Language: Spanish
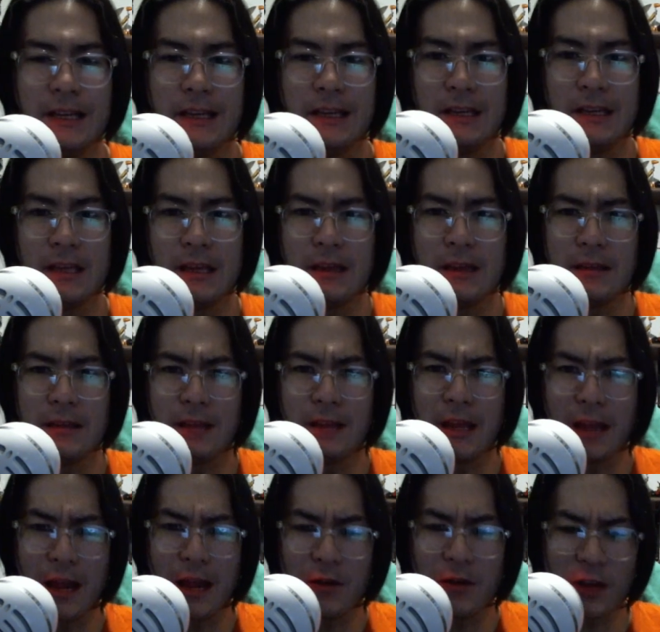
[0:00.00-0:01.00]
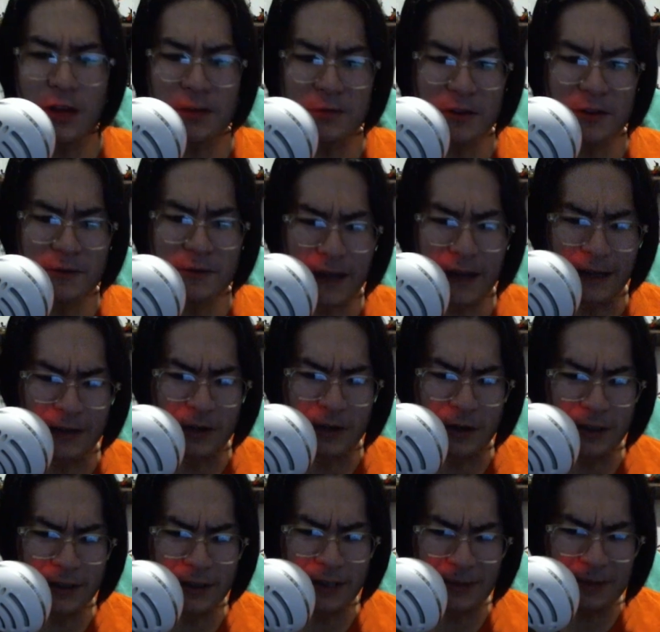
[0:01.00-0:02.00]
y tiene algunas
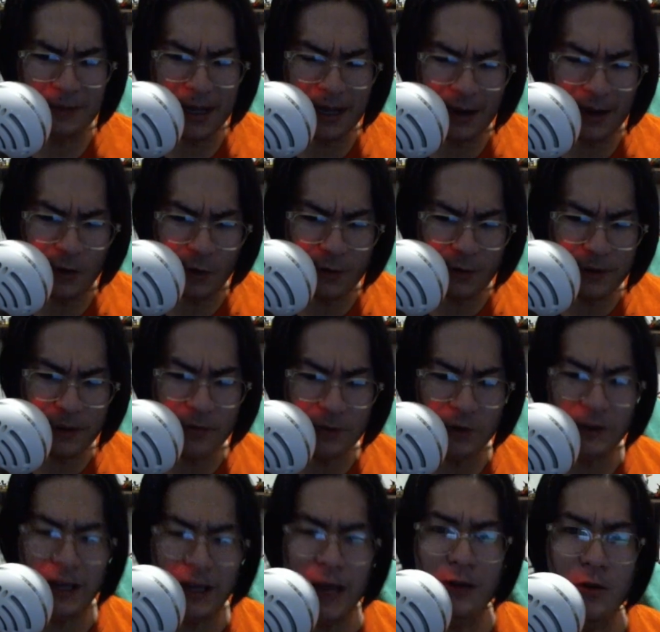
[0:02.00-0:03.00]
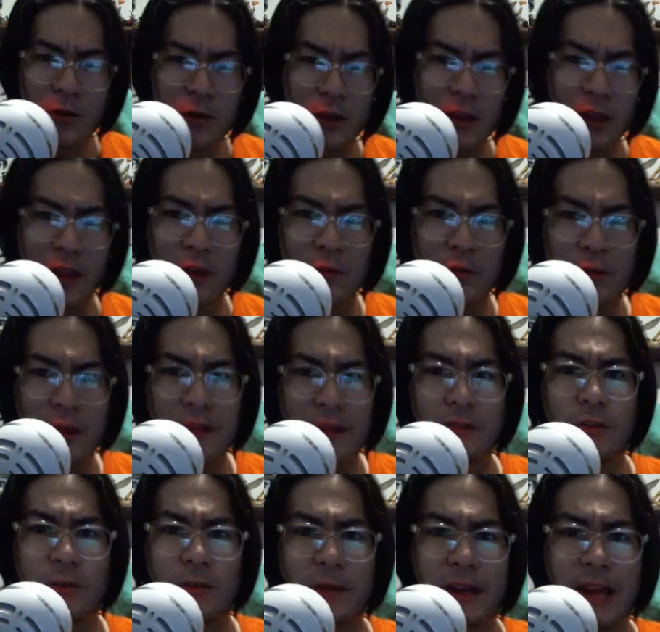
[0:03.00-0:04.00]
modificaciones también, lo vimos ya en Loki en una de
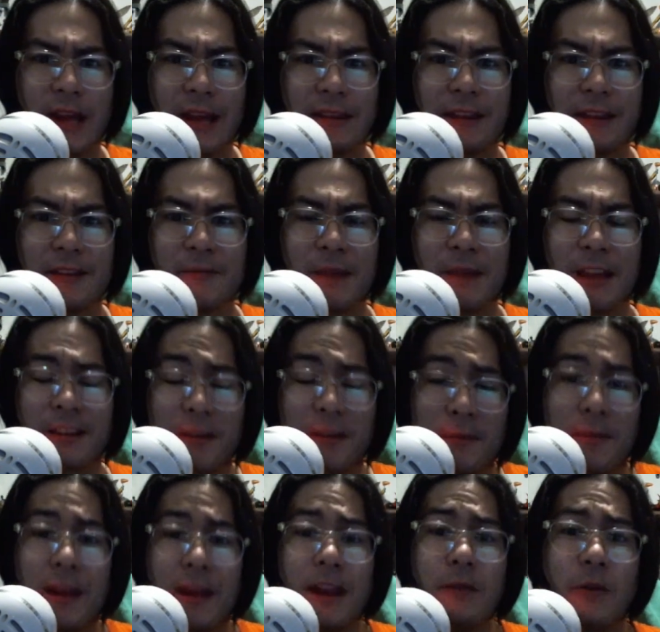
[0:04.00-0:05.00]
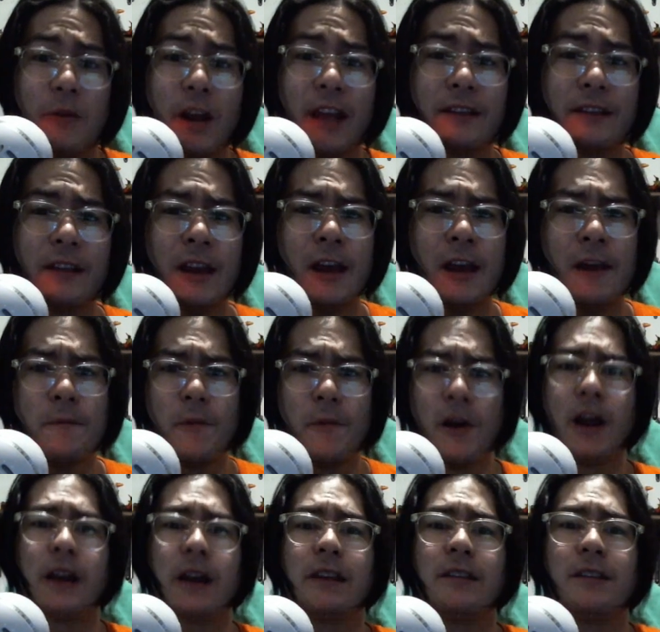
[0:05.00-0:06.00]
sus variantes más benévolas,
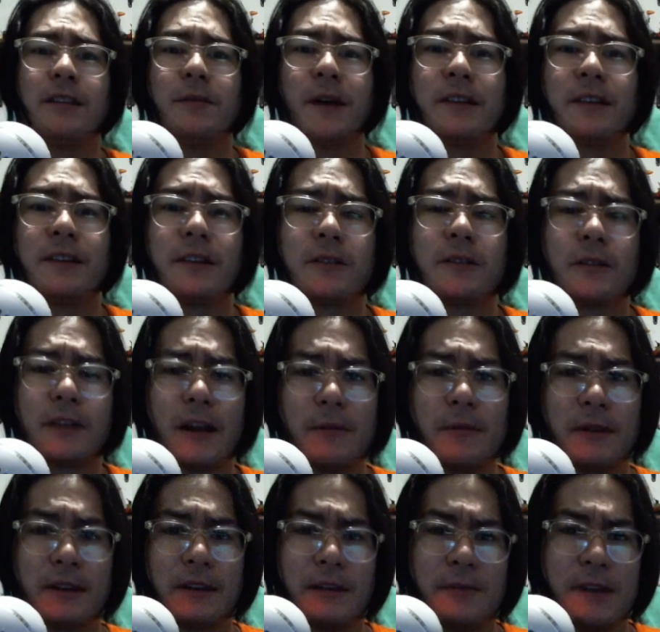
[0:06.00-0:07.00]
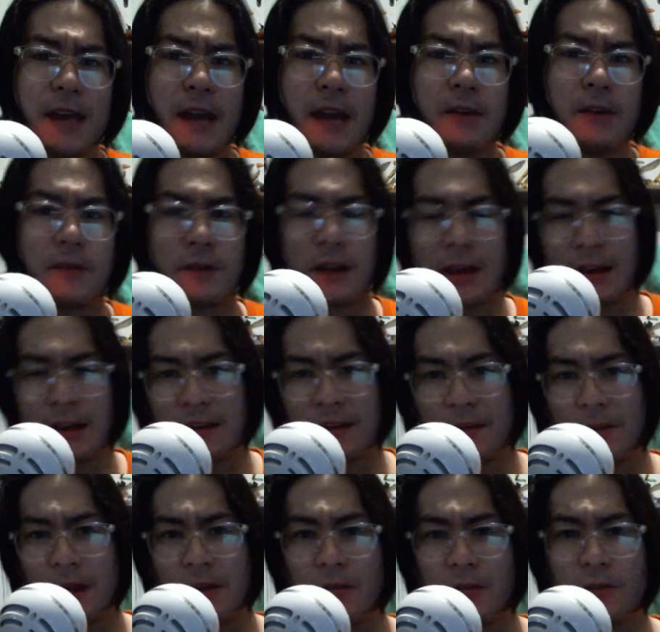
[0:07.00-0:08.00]
pero aquí sí va a ser totalmente el villano,
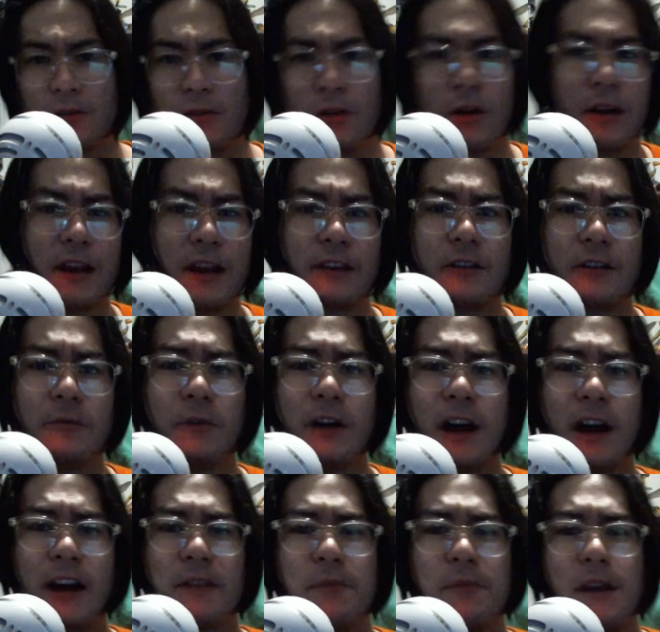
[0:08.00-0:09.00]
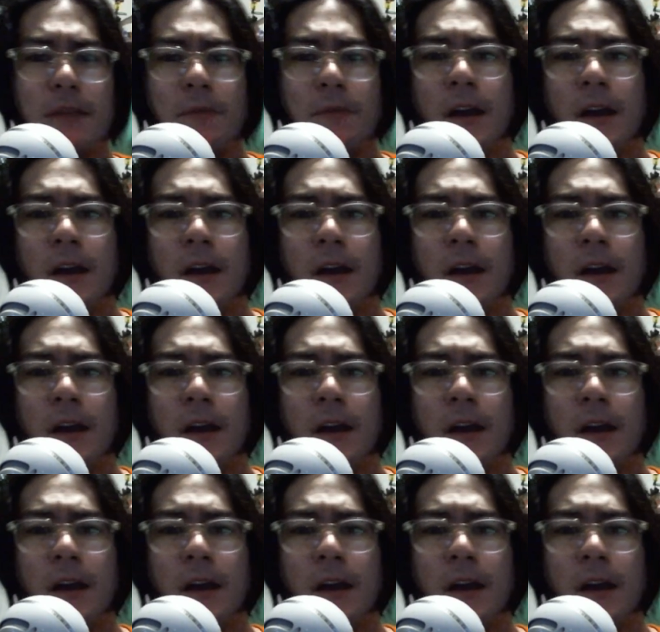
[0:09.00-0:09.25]
regresa Michael Douglas como Hank Pym,